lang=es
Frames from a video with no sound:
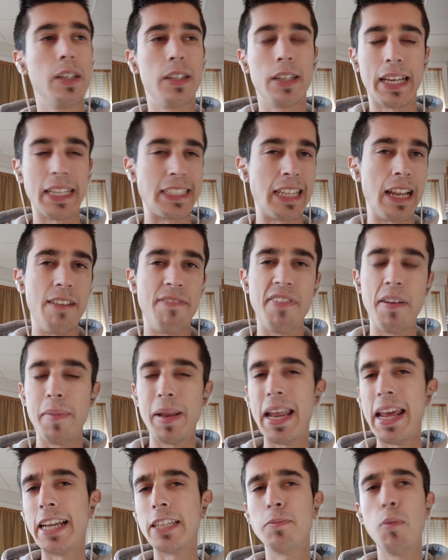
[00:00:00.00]
que sea el
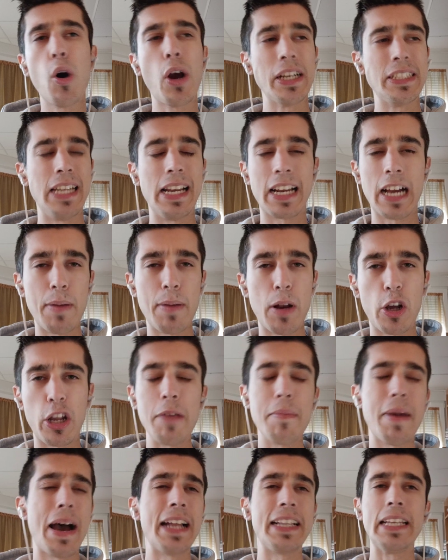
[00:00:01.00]
feminismo, que sea el cambio
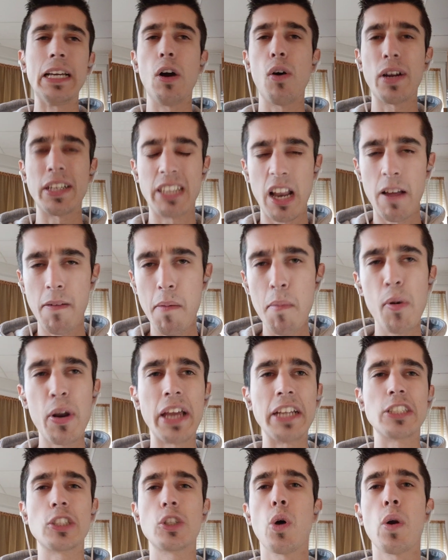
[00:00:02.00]
climático, que sea la memoria
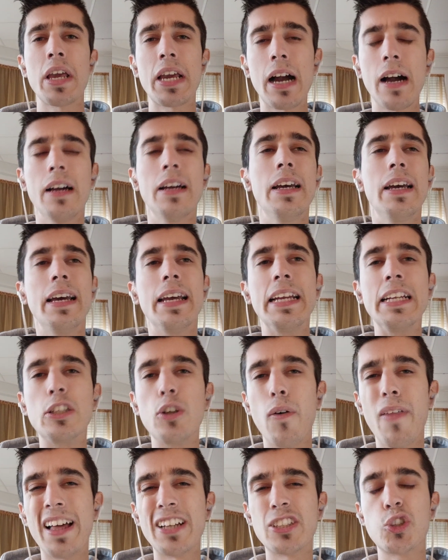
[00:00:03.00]
histórica y
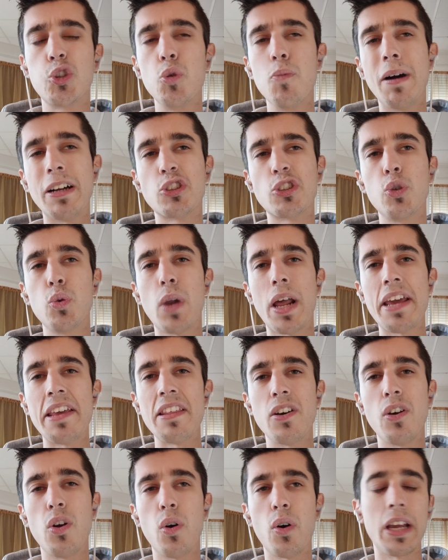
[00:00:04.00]
toda su basura
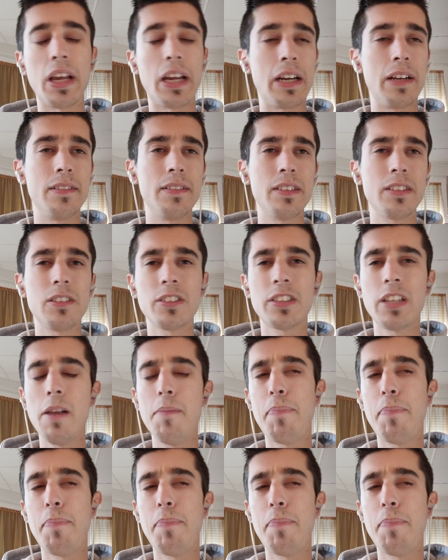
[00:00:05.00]
ideológica. Esto es el